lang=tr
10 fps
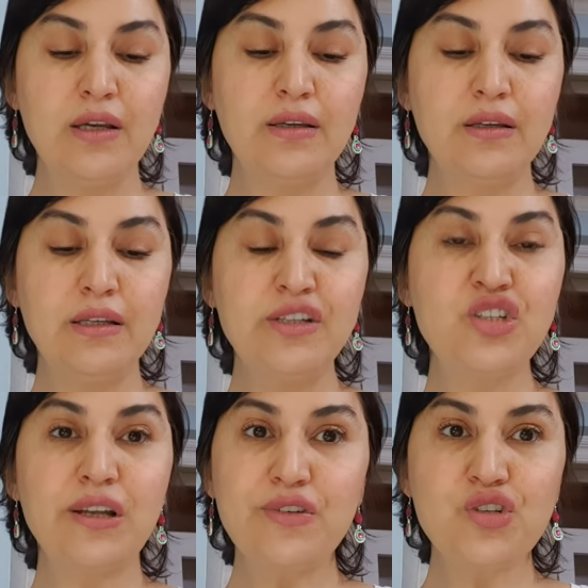e,
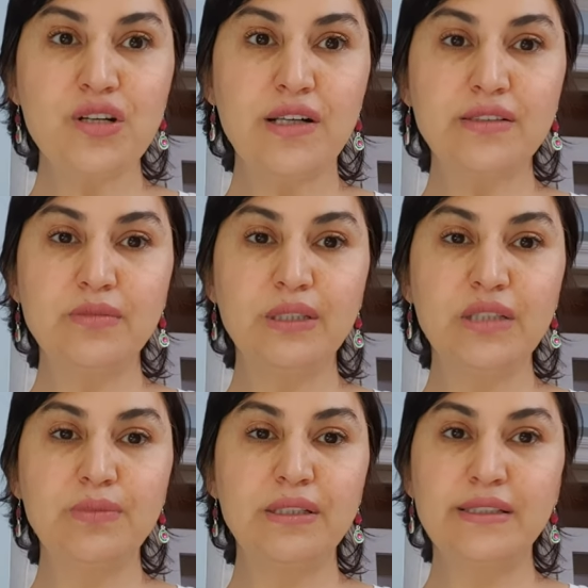işten çıkartılma
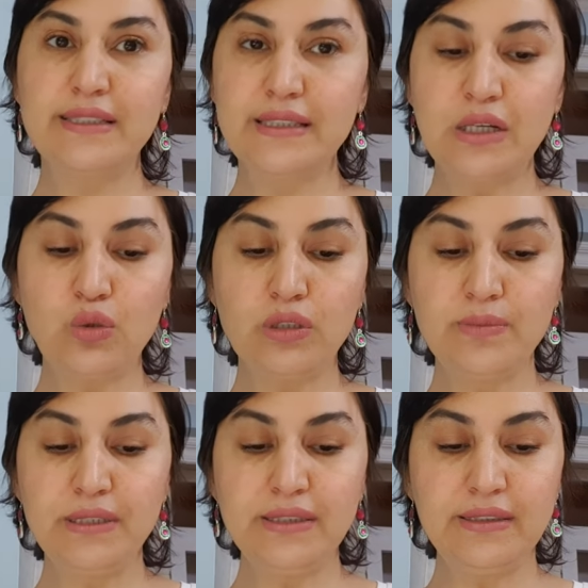gibi riskler
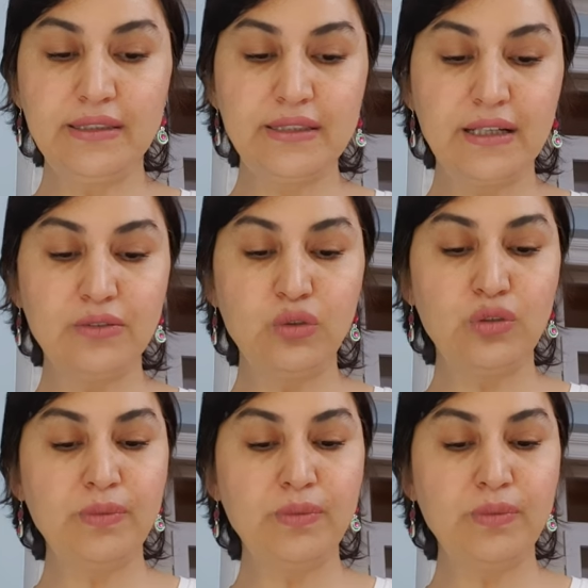olabilir dikkat diyorum.